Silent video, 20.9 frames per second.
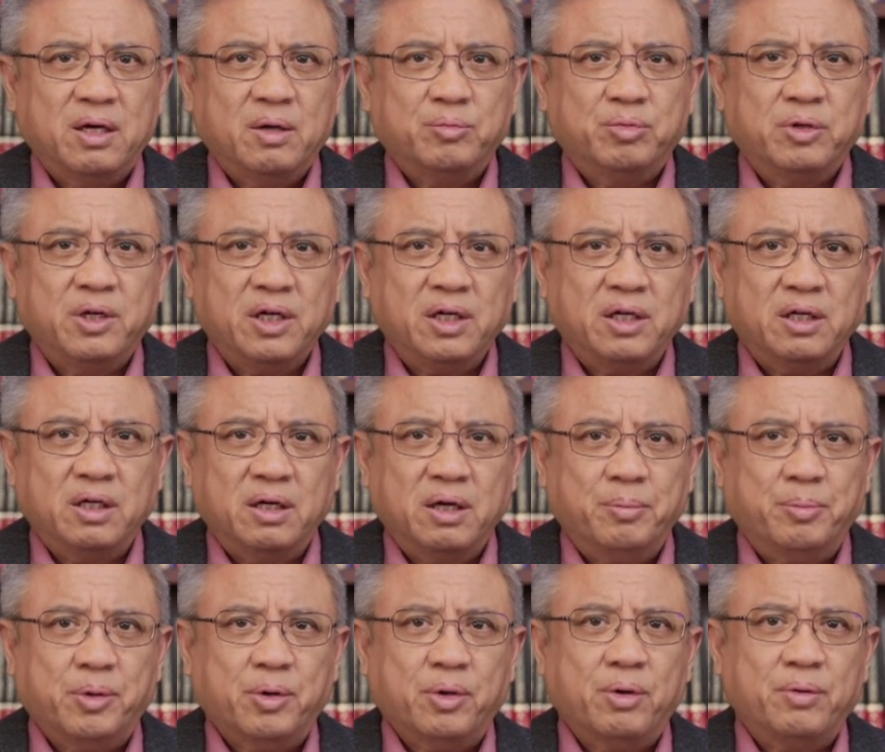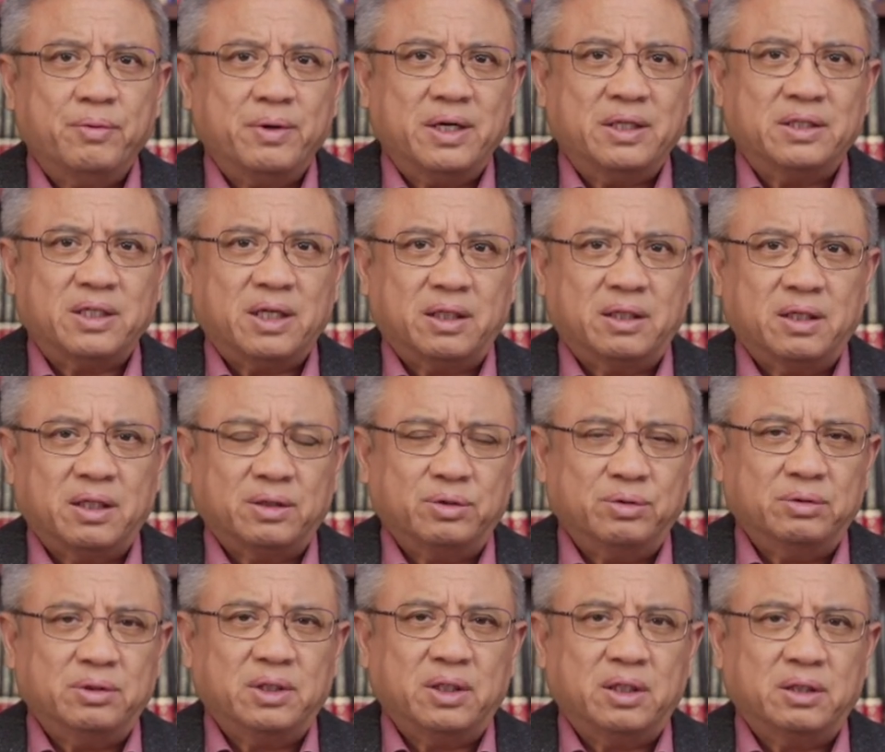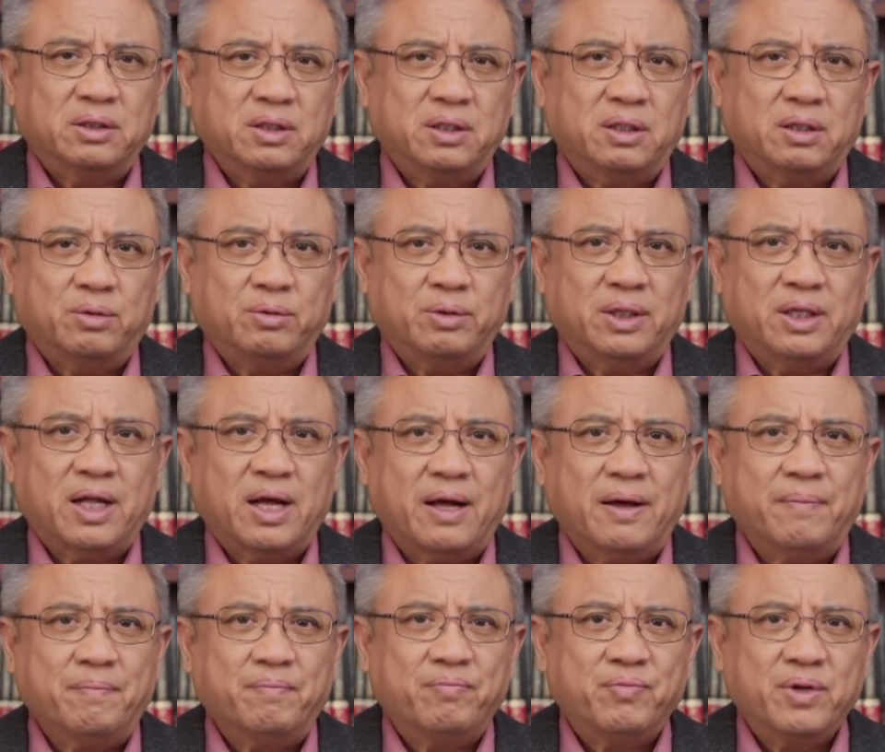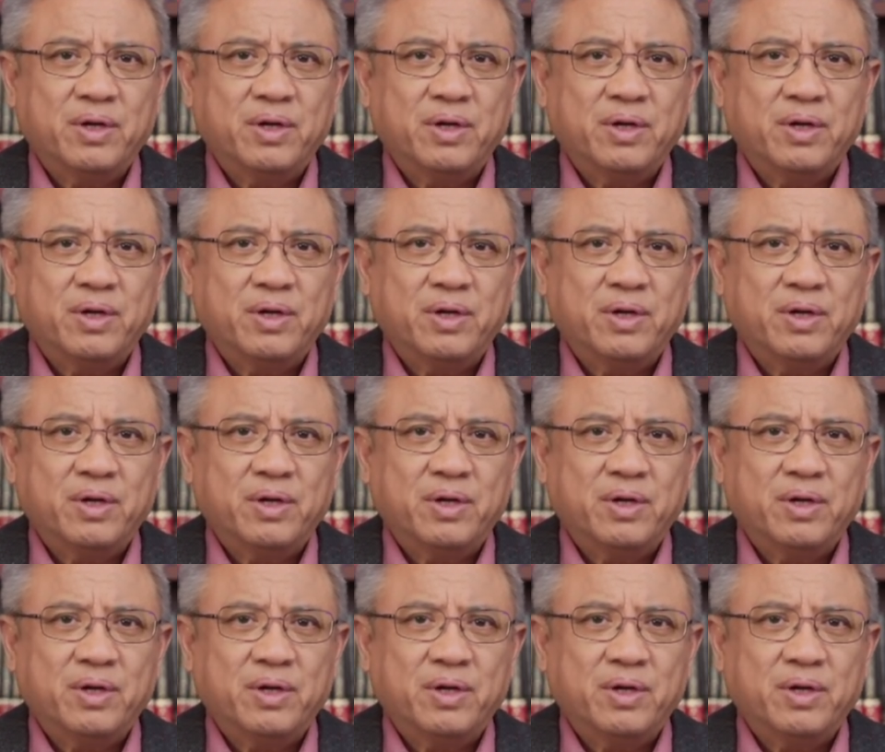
布林肯和北约外长呢举行了这个会谈。